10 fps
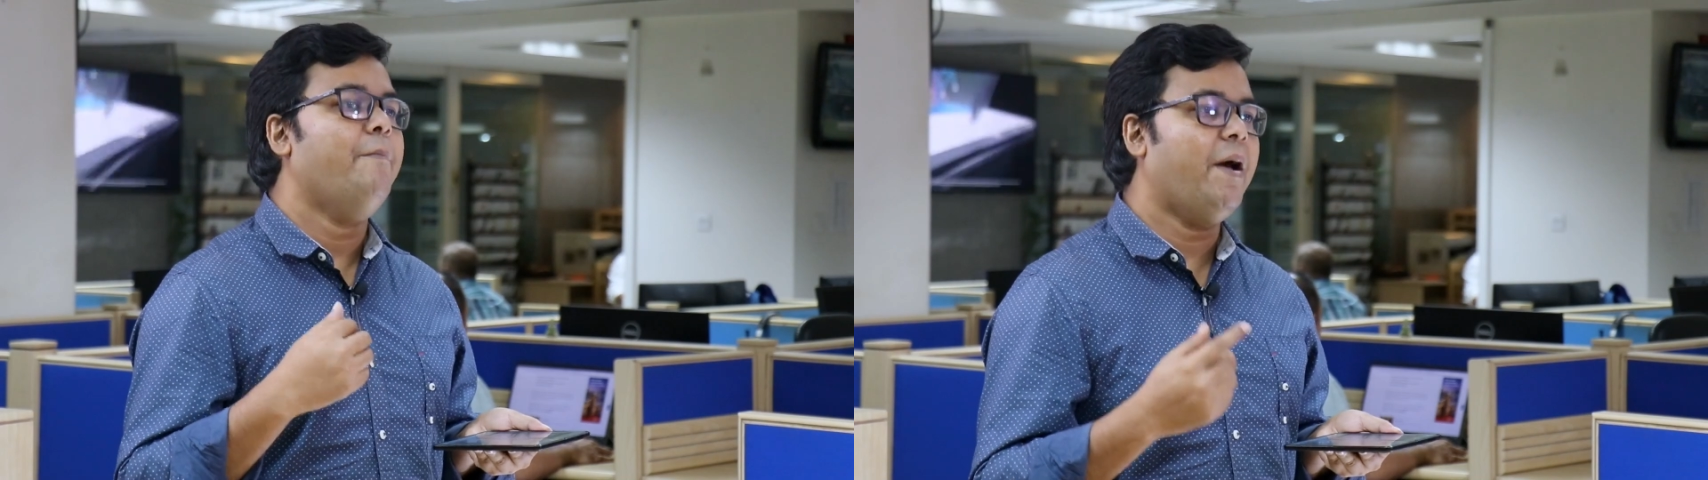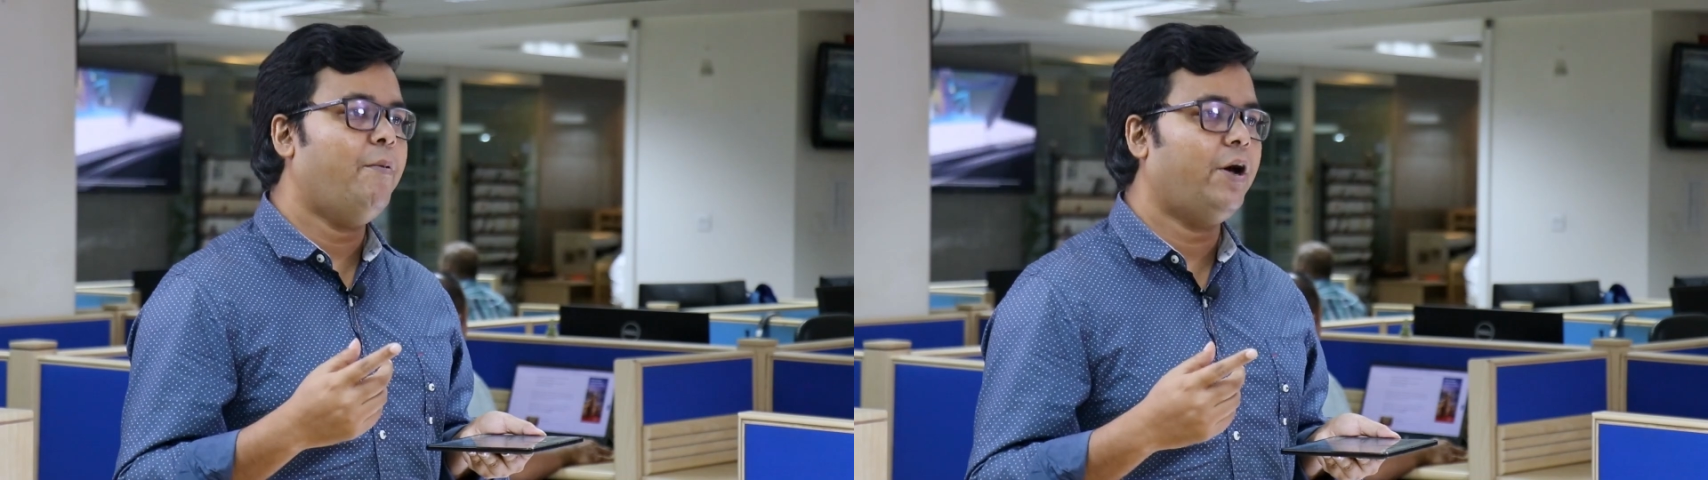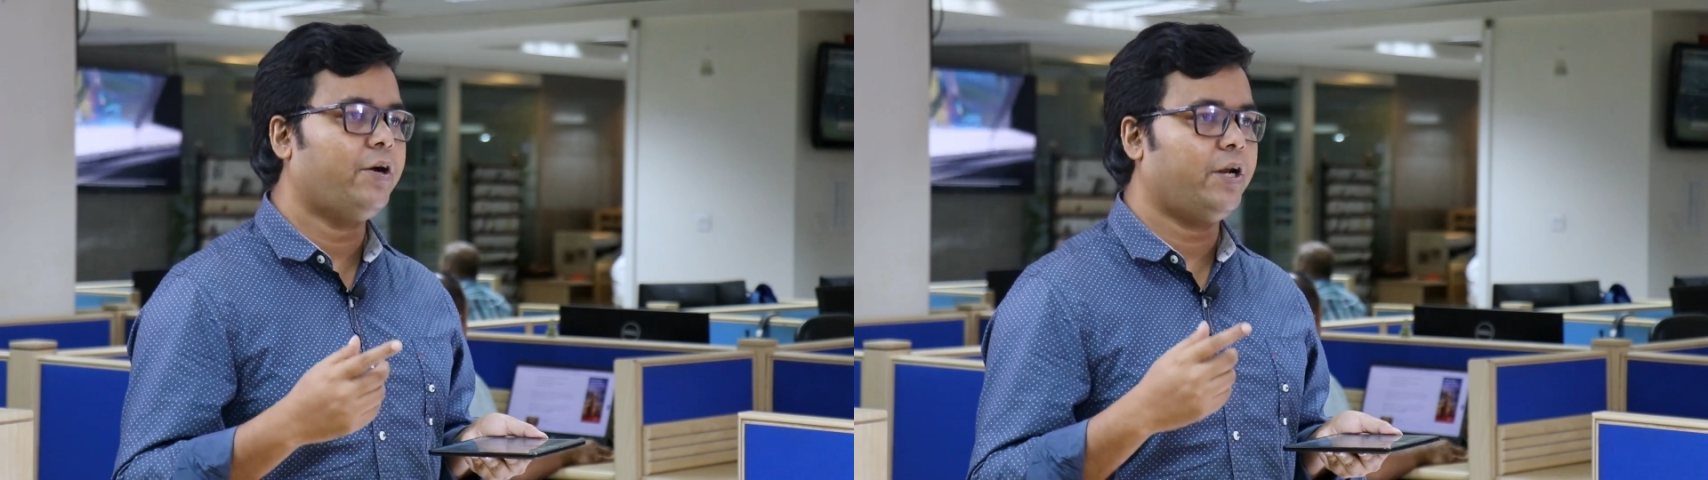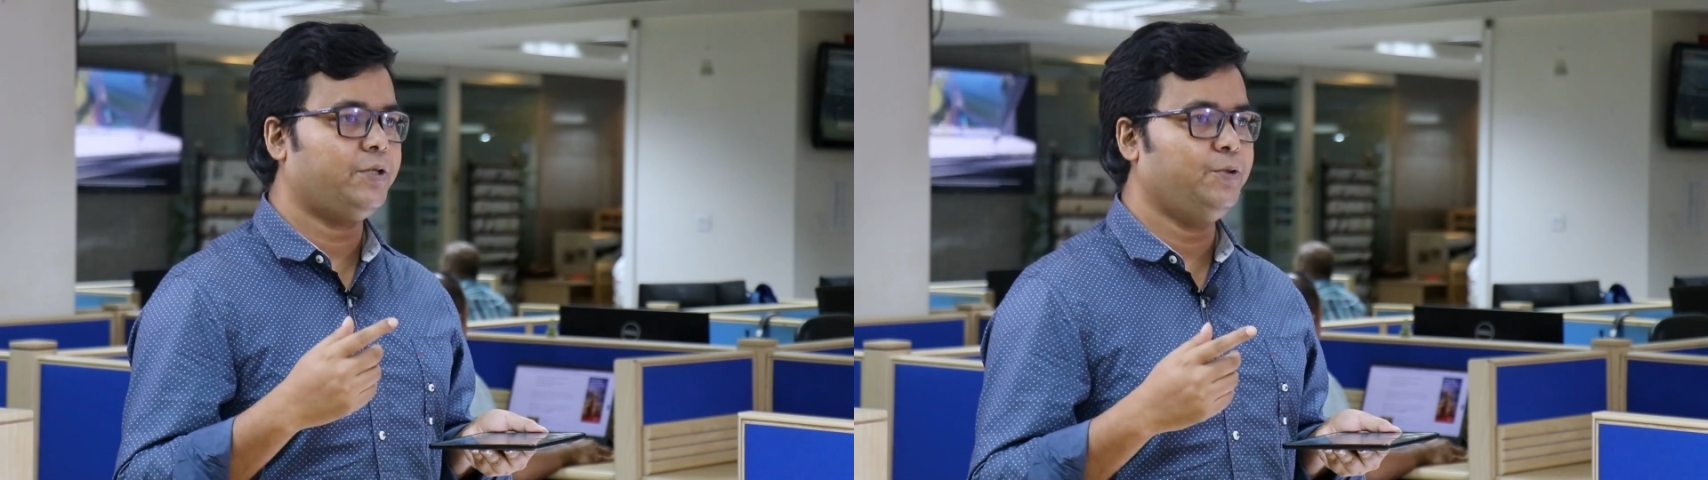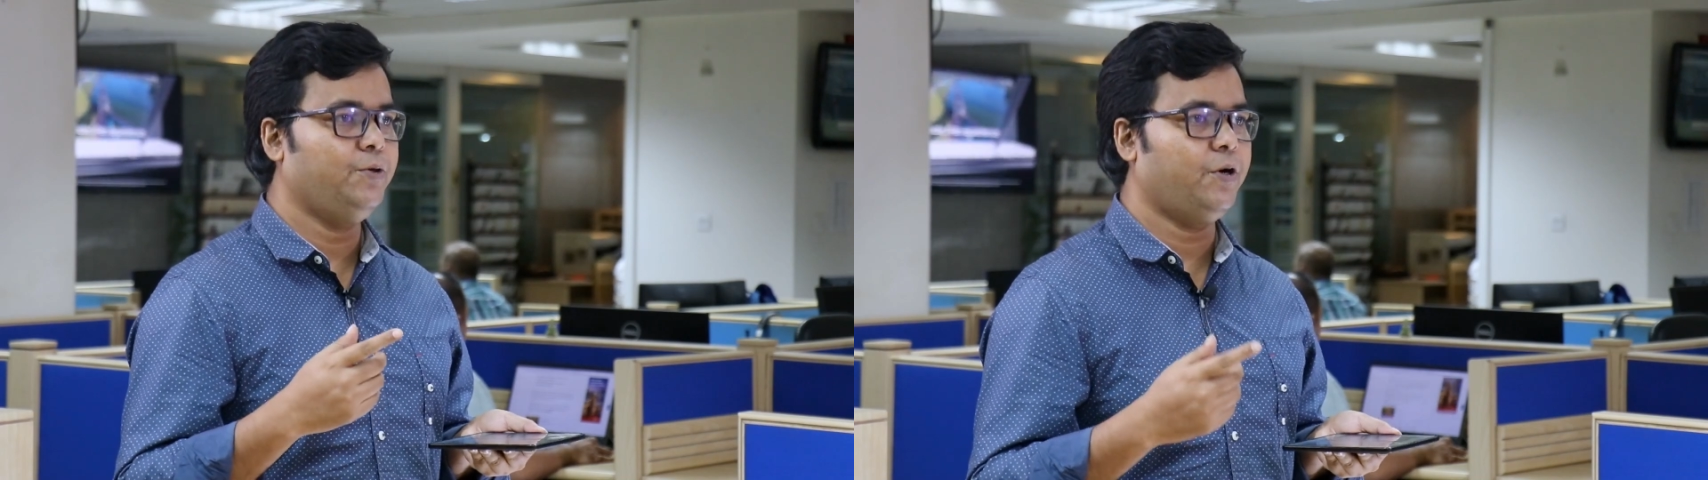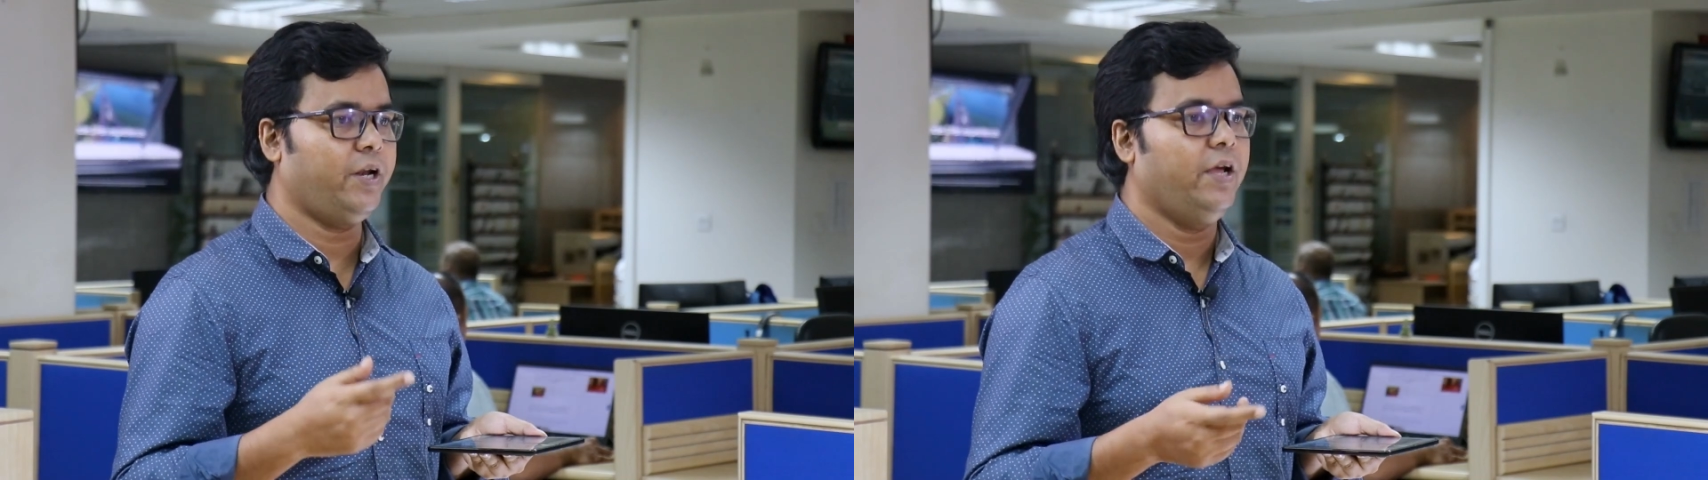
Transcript: ব্যবহার করা শুরু করে